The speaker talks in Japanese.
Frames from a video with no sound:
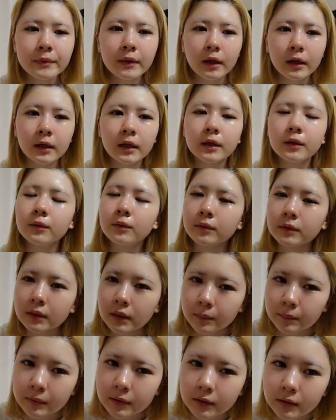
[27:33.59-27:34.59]
ありがとうご
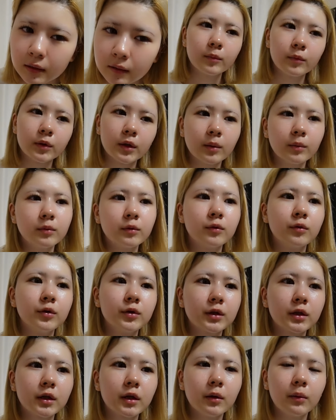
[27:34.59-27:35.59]
ざいました。もう多分こ
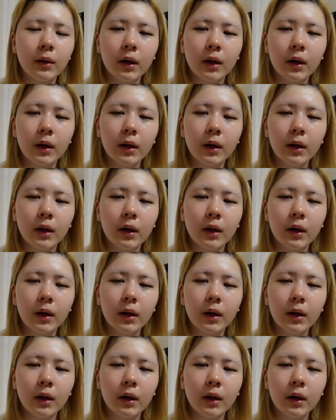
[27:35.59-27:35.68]
ういう機会